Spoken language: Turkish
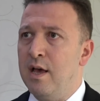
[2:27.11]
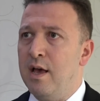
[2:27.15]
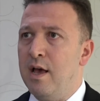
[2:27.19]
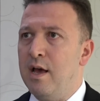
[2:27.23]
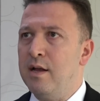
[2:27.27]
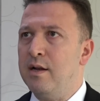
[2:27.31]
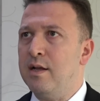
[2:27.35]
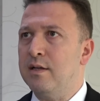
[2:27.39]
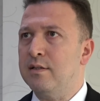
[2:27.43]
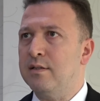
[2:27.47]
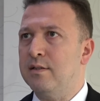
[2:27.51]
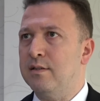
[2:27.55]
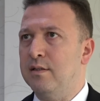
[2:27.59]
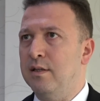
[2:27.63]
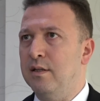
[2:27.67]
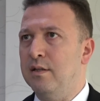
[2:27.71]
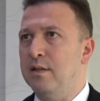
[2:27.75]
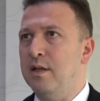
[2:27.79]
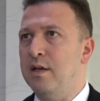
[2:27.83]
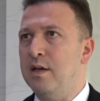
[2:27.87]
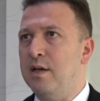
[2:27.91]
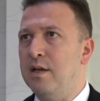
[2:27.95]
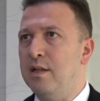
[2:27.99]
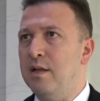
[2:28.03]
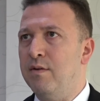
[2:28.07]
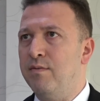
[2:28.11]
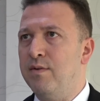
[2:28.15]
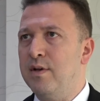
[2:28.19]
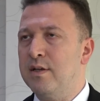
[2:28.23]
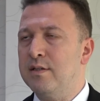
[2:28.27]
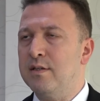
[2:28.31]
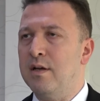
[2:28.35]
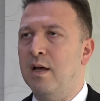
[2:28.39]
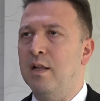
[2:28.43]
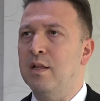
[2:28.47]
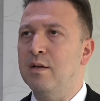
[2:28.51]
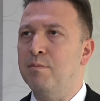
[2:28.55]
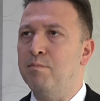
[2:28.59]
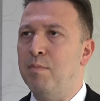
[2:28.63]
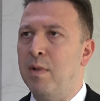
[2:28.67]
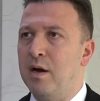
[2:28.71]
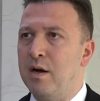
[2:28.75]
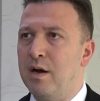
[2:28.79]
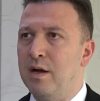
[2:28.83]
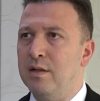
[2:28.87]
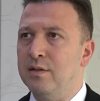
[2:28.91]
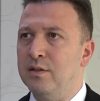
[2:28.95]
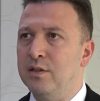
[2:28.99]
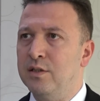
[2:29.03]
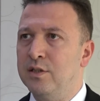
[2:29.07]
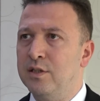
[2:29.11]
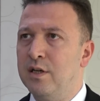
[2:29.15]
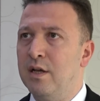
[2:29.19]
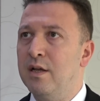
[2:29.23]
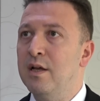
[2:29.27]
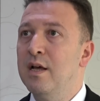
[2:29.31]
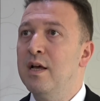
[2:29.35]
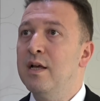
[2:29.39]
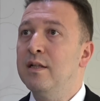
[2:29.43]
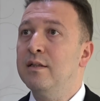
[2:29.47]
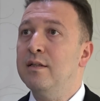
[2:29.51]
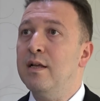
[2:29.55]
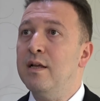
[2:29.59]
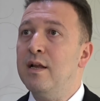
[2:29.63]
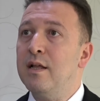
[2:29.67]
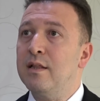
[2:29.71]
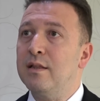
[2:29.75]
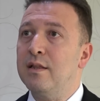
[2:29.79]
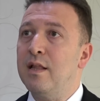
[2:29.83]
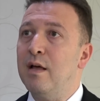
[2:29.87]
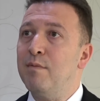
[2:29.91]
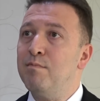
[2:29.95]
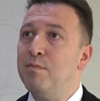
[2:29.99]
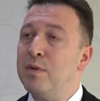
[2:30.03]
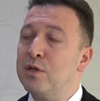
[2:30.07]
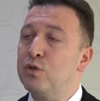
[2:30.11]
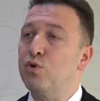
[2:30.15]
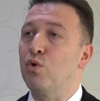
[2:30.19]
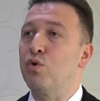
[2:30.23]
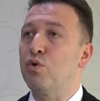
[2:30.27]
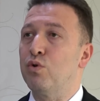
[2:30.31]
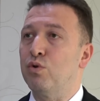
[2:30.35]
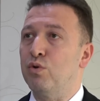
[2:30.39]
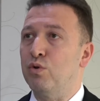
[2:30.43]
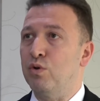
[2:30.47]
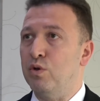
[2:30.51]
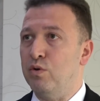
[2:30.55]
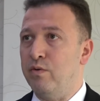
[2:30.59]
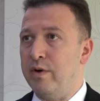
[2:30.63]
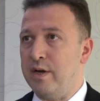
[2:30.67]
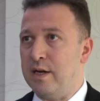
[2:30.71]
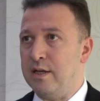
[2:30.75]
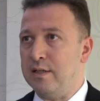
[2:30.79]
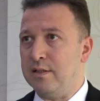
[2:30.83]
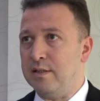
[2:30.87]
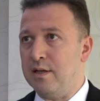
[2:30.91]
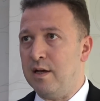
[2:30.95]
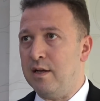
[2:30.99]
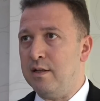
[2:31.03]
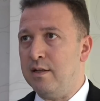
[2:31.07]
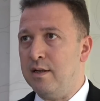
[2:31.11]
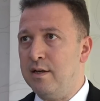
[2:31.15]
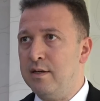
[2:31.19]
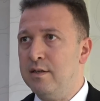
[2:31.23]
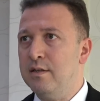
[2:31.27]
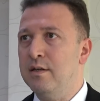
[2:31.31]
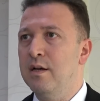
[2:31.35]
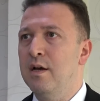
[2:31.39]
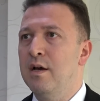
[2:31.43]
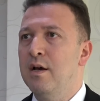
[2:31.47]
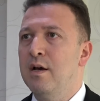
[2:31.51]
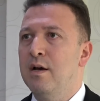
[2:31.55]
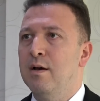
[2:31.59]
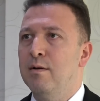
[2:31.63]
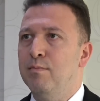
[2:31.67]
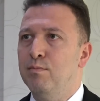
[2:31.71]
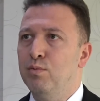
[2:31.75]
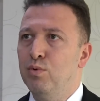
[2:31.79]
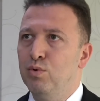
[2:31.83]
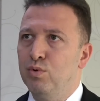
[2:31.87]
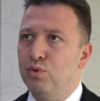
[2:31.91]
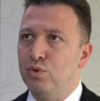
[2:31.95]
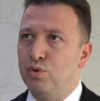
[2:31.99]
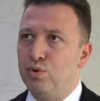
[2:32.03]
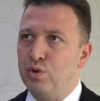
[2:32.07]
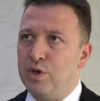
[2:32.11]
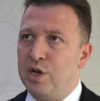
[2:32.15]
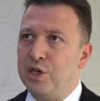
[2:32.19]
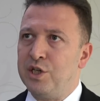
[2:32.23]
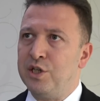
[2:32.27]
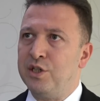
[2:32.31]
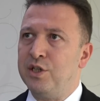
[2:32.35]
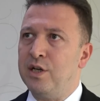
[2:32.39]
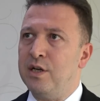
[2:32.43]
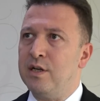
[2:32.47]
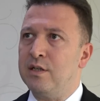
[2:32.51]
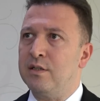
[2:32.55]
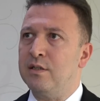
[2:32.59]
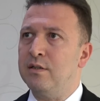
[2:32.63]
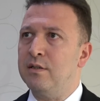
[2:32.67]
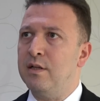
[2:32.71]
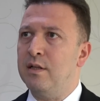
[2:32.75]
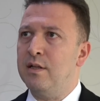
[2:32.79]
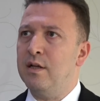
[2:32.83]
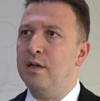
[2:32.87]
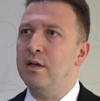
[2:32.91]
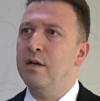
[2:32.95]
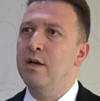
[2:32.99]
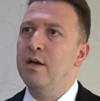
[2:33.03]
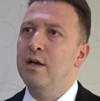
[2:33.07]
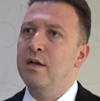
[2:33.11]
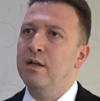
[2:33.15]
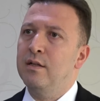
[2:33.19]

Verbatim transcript: En az yılda iki defa Sağlık Bakanlığı'nca denetlenme zorunluluğu var eczanelerin. Bu süreç içerisinde de